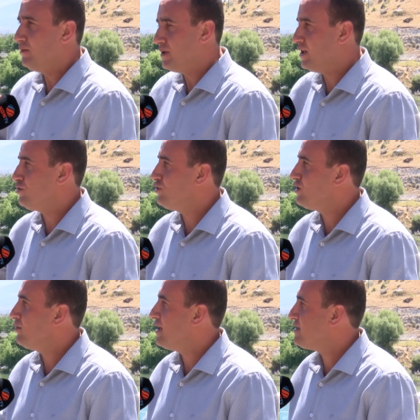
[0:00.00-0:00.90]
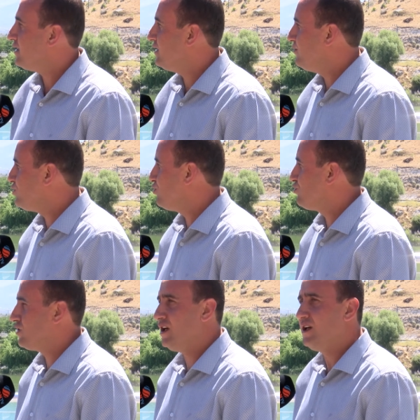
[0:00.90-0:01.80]
Biraz önce bahsettiğimiz
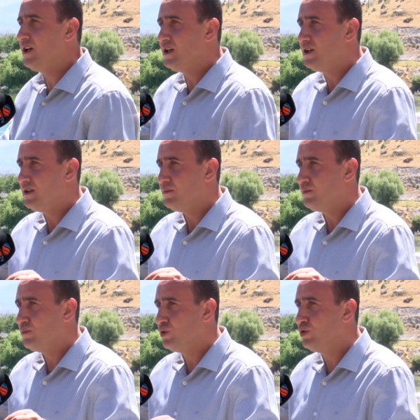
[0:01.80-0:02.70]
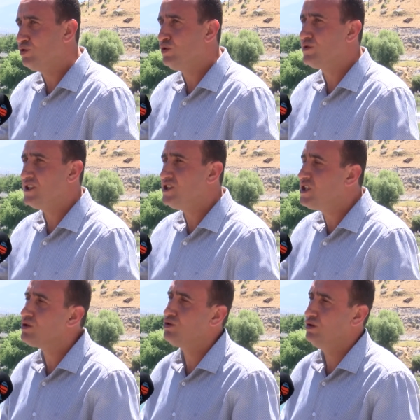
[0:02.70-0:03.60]
üzere bulunduğumuz
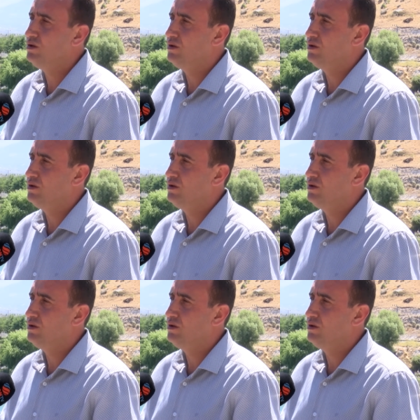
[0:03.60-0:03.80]
İncesu